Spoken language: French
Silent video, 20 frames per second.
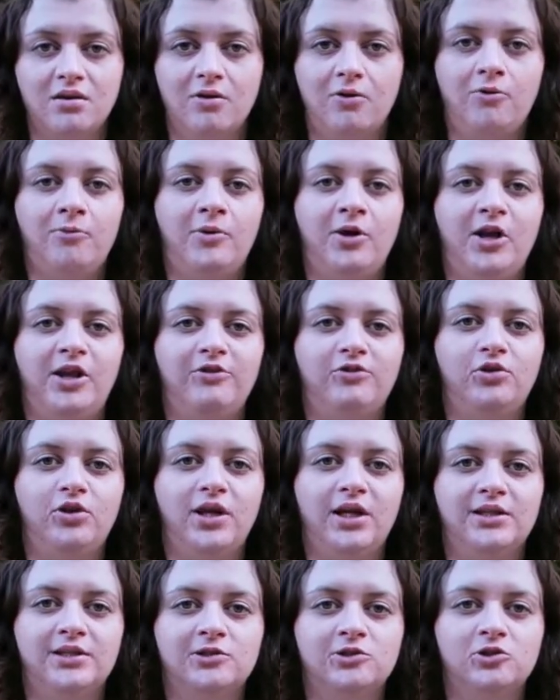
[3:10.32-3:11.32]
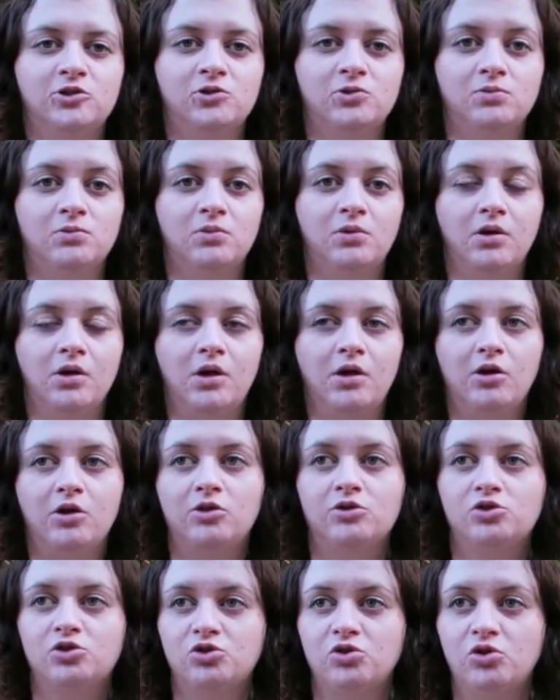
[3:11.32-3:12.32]
on m'enlève de l'attention.
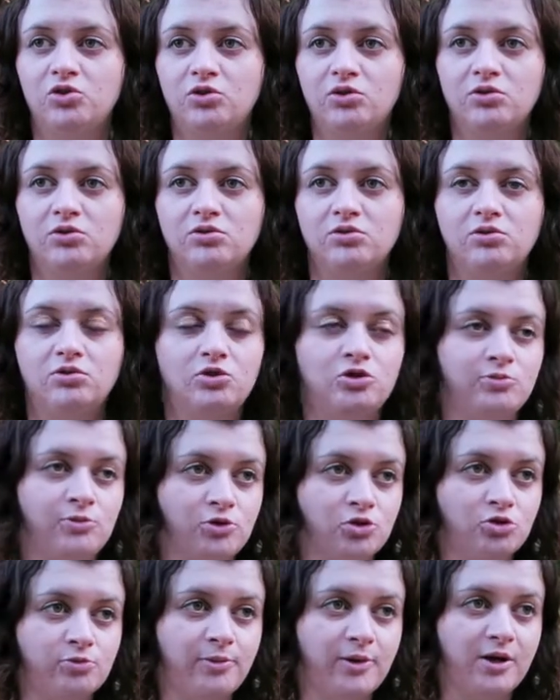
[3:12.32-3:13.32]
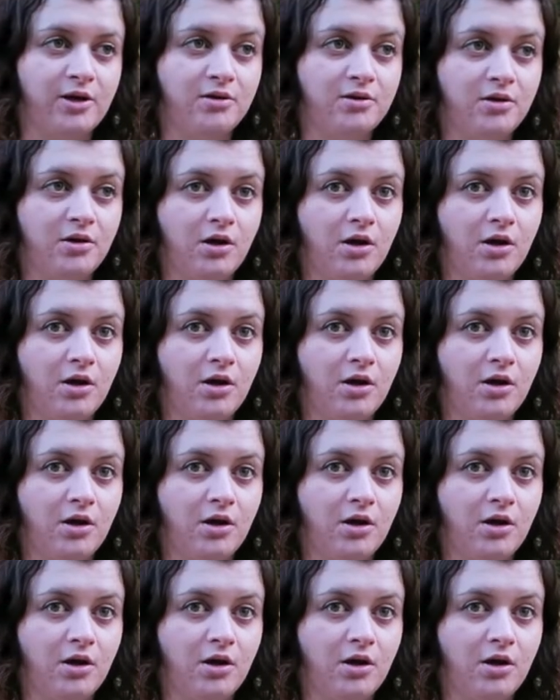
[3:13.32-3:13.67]
Quand je saute, je mange pas.